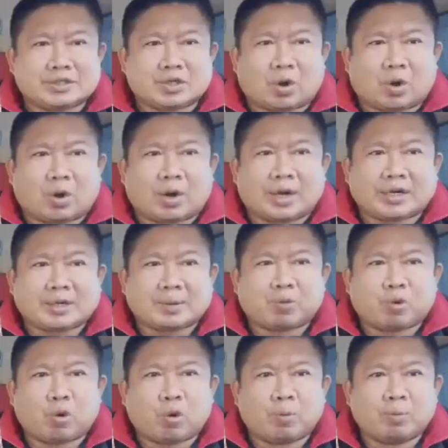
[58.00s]
สอราช
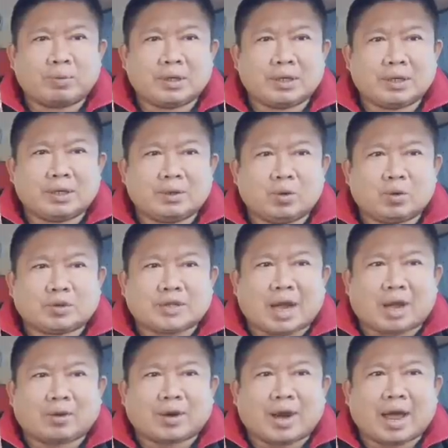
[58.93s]
ภูมิ หรือลูก
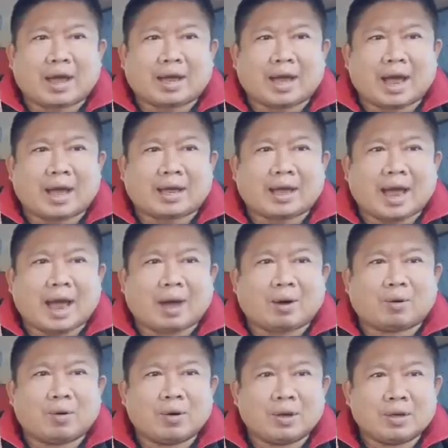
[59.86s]
ชาวนาขาข้า
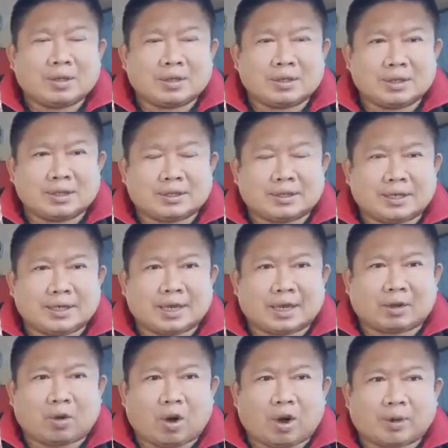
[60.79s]
วหรือทิ
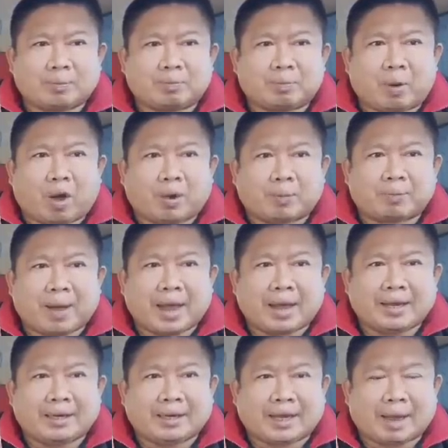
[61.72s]
นกรปลอดภั
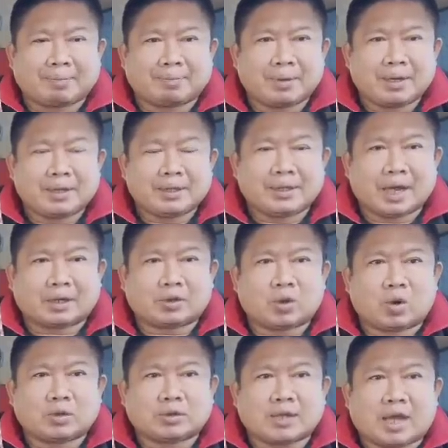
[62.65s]
ยนะครับ นัก
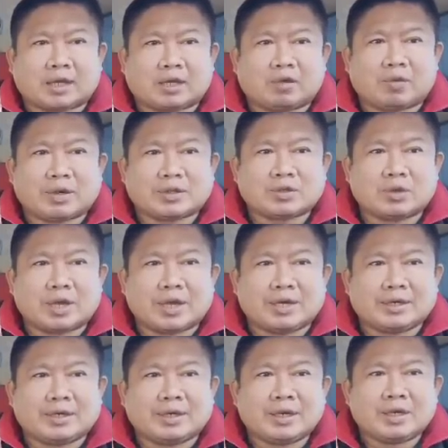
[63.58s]
ชกจากจังหวัดสุริ
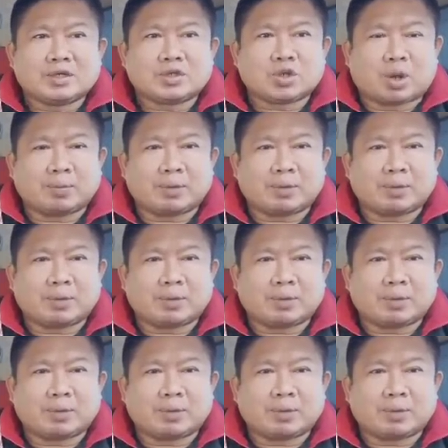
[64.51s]
นทร์ซ้อม